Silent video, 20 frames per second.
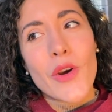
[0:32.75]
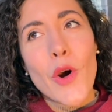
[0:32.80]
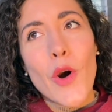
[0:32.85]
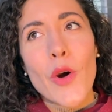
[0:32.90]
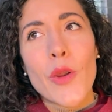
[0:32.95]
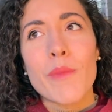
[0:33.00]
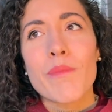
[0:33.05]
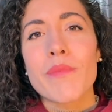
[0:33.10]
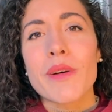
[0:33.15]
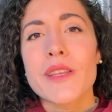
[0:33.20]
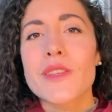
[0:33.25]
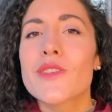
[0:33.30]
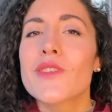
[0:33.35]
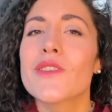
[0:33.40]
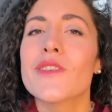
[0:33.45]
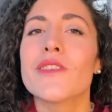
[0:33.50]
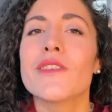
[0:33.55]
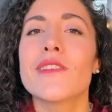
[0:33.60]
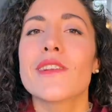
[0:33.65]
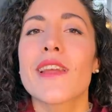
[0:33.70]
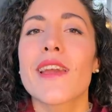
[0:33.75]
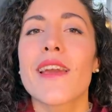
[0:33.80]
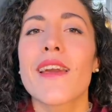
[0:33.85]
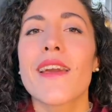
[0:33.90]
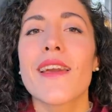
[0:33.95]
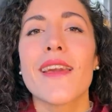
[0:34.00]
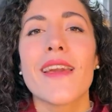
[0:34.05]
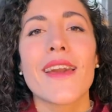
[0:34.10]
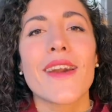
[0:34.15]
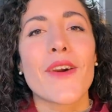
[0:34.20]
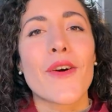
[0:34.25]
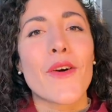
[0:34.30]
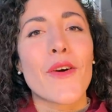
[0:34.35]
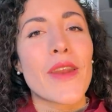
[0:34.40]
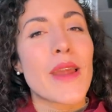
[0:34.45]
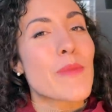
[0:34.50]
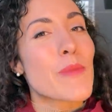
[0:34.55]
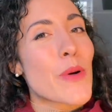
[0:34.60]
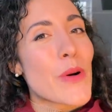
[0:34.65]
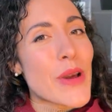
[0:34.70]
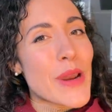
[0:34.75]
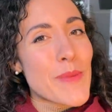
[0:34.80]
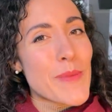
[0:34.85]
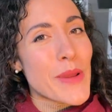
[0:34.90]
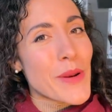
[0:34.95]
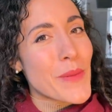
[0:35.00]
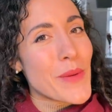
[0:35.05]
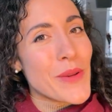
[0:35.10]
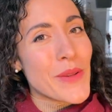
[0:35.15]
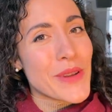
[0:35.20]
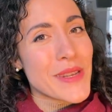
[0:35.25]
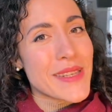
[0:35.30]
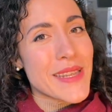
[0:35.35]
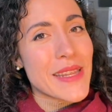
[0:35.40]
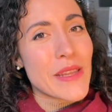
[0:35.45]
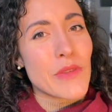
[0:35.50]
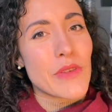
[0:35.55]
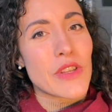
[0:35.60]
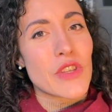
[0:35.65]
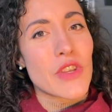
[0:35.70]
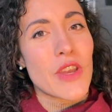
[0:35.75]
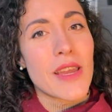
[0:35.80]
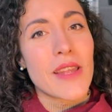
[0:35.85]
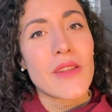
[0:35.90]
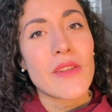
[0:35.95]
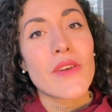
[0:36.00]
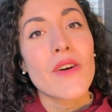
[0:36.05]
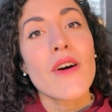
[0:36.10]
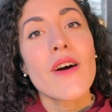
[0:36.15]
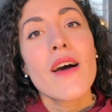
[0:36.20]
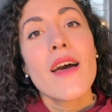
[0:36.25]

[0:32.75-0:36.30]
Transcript: con passione e con amore per quello che state facendo